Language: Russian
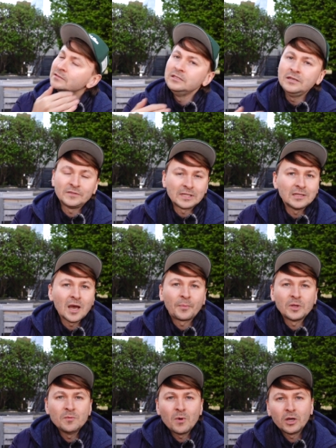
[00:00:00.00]
не всегда
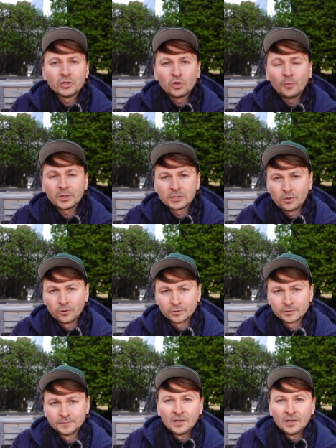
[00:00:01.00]
понимают, что происходит.